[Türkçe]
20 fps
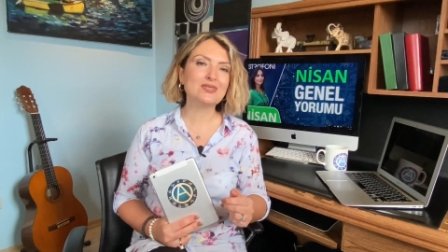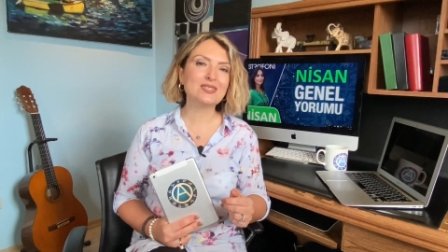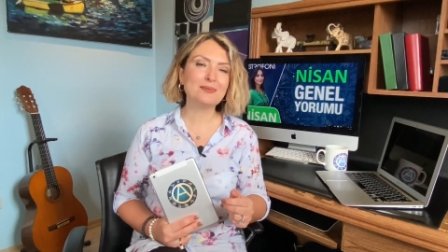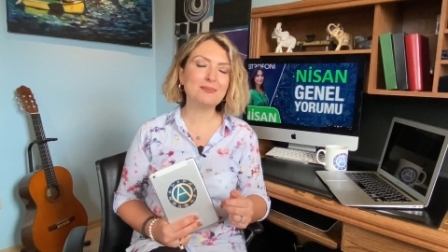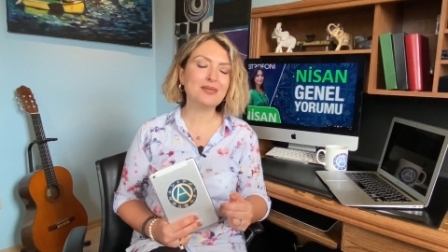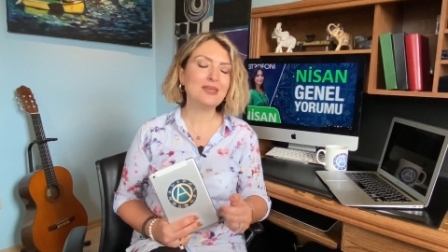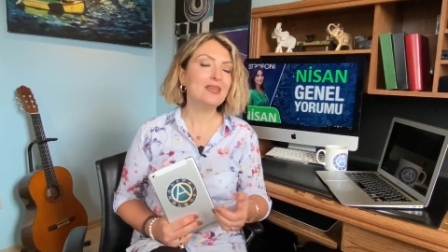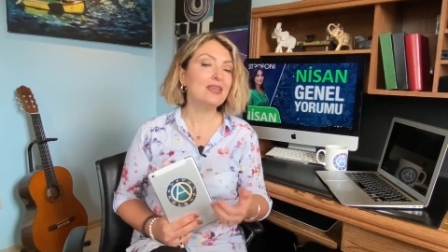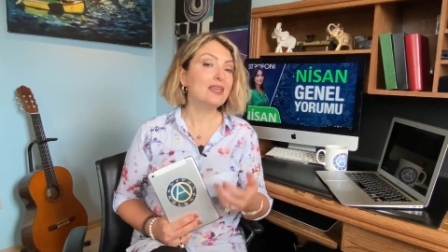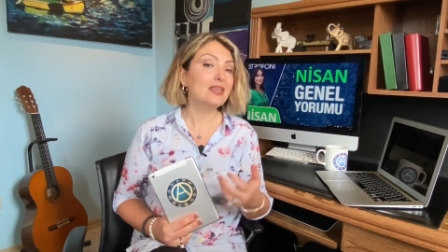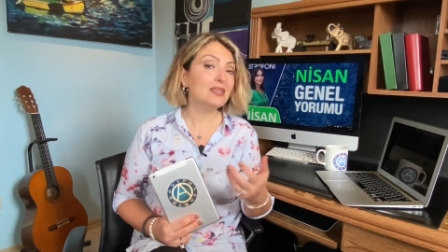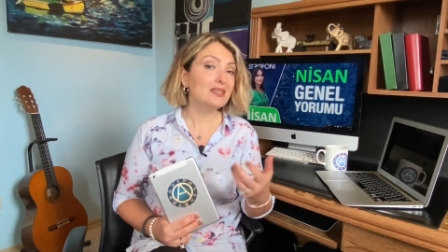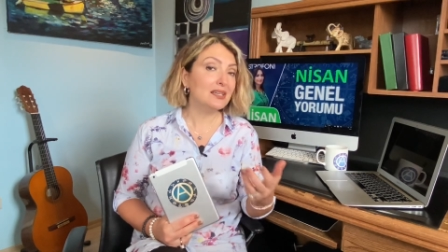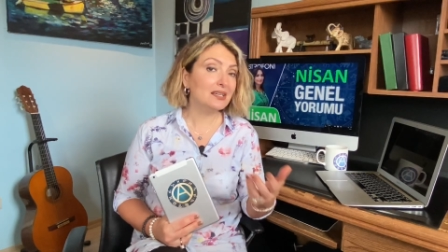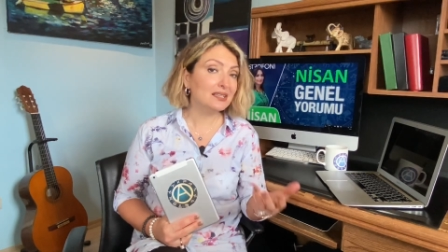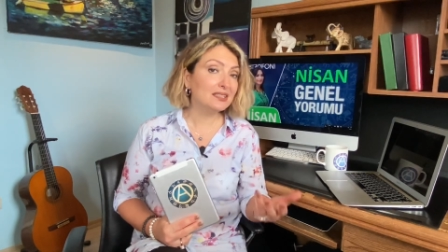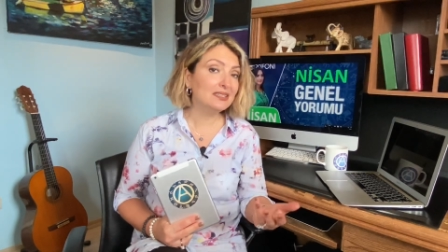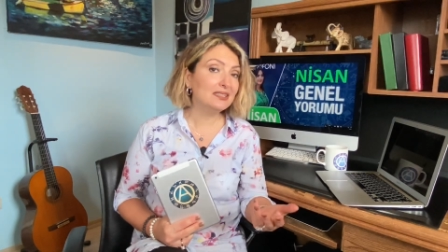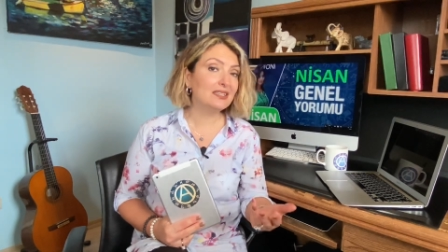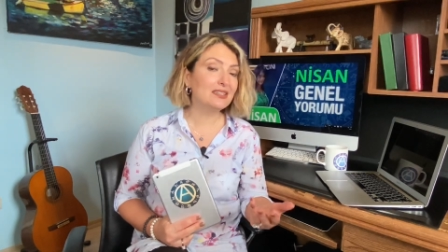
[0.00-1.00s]
Tabi
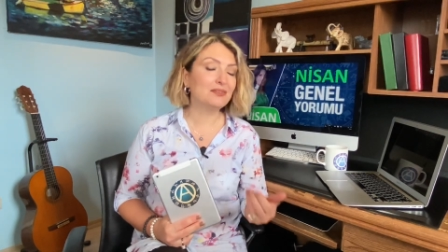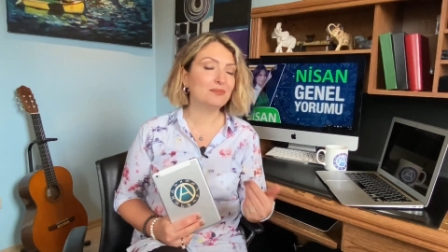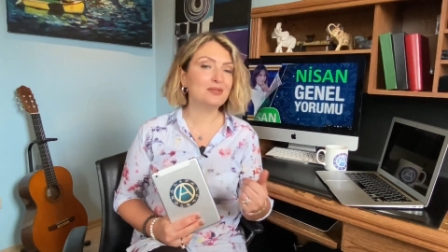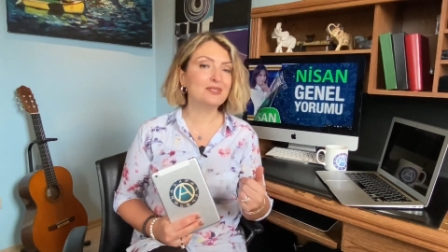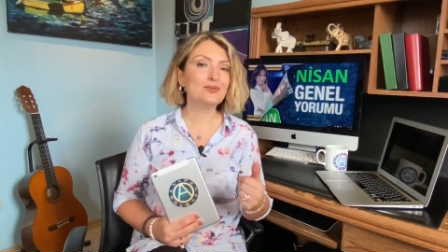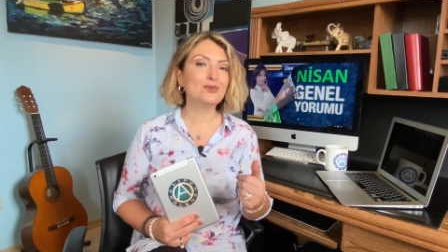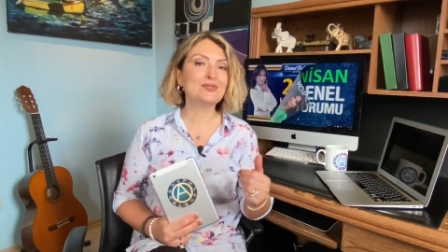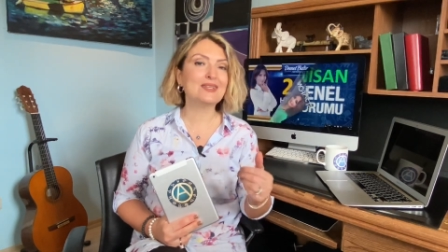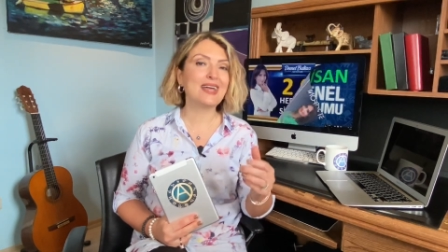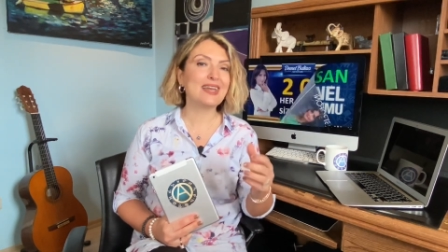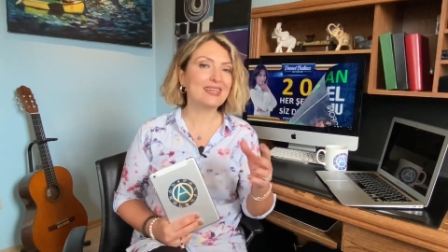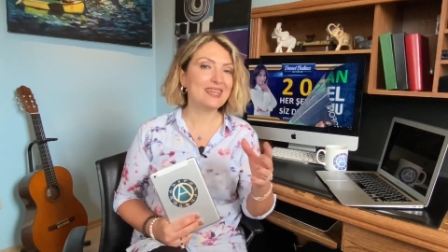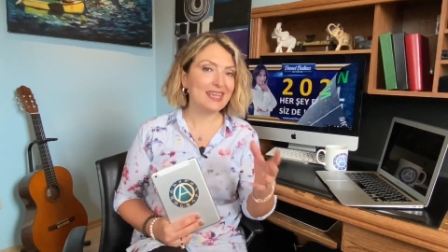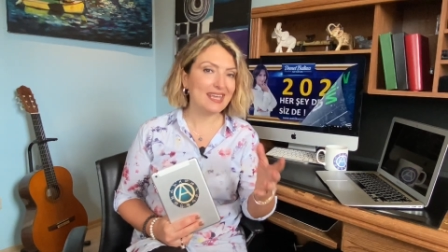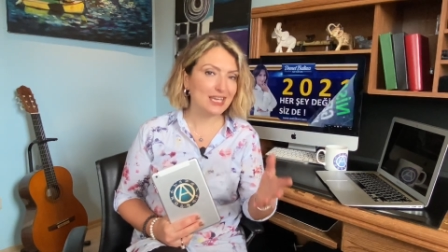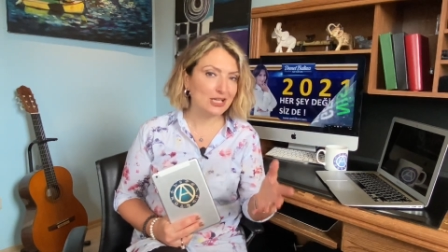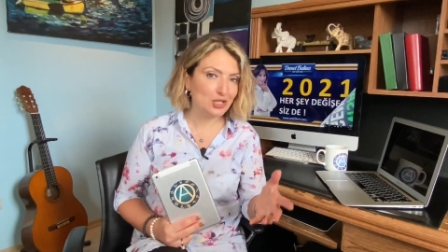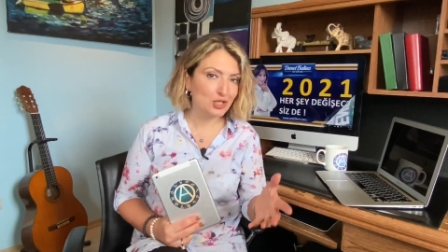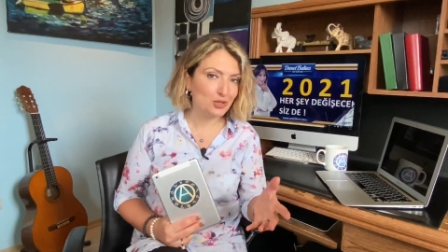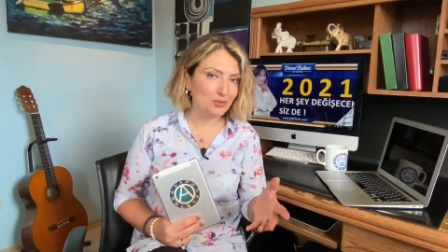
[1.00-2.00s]
yakınlarımız, özellikle
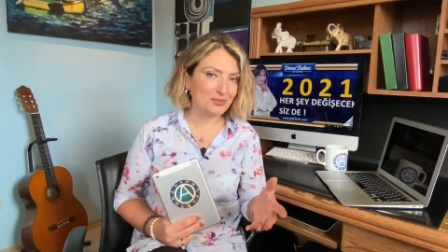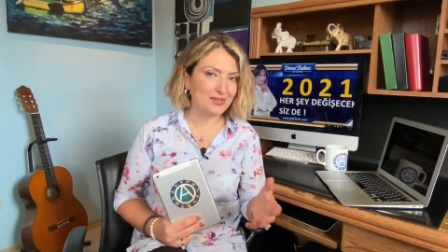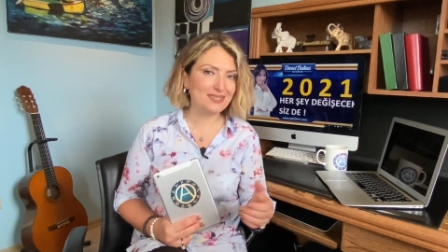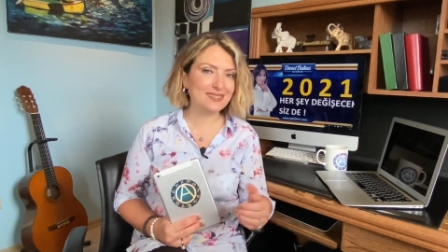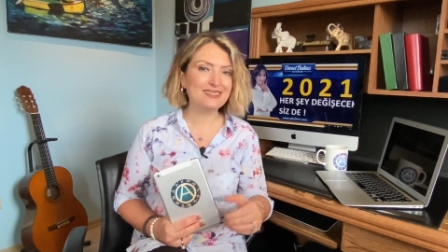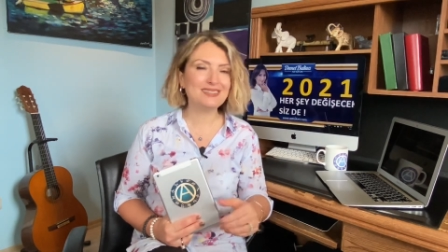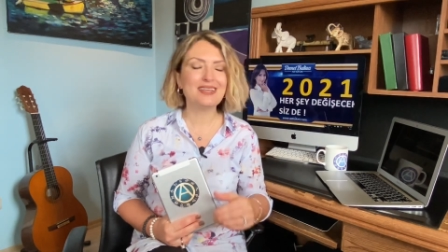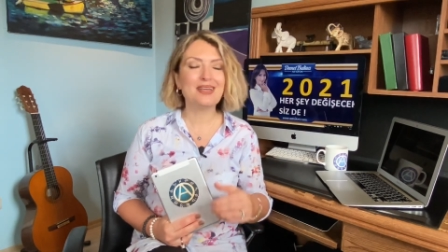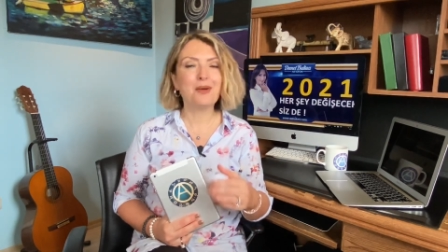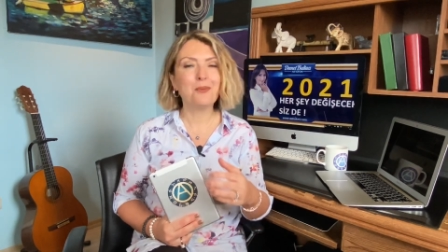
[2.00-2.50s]
eşimiz,